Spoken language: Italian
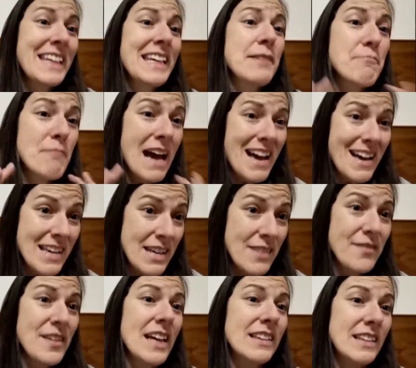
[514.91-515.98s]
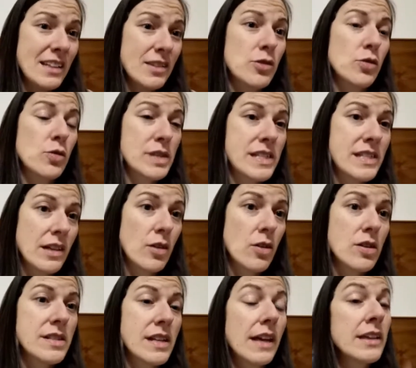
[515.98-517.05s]
chi mai vi ha detto questa
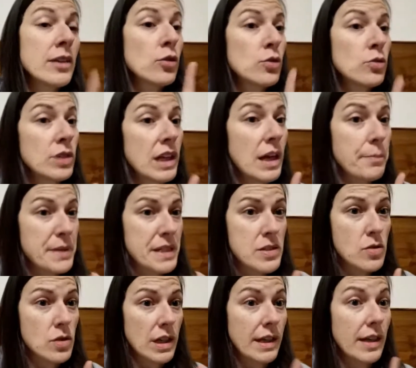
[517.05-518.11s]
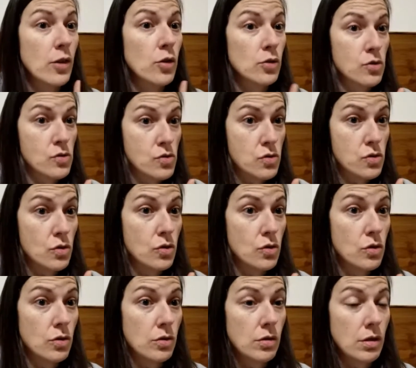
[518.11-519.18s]
cosa? Io l'unica persona che
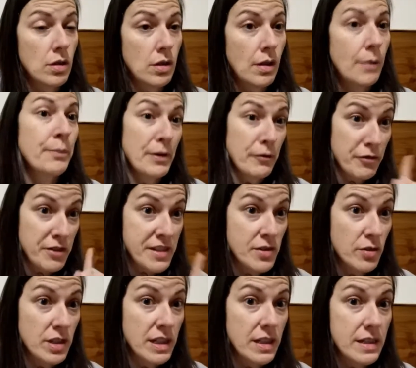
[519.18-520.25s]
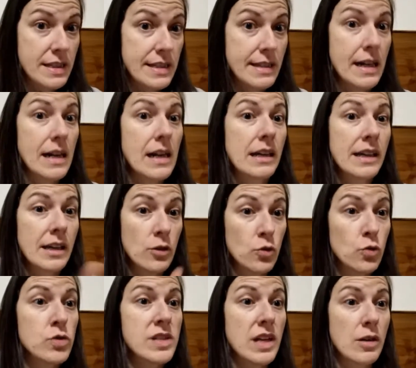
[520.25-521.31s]
conosco, professionista, che
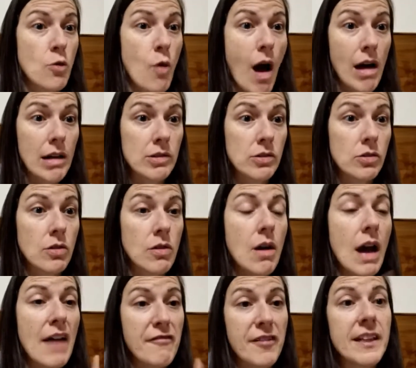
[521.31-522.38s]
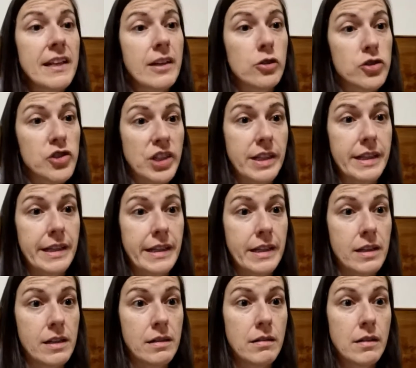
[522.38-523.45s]
usa il guanto è Federico
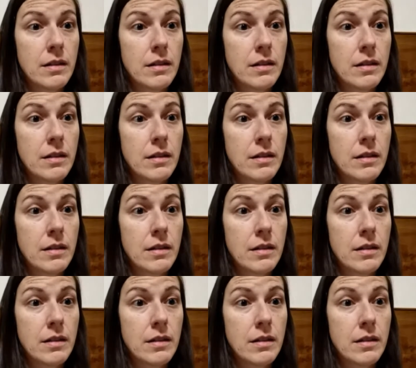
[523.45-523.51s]
Cecchin.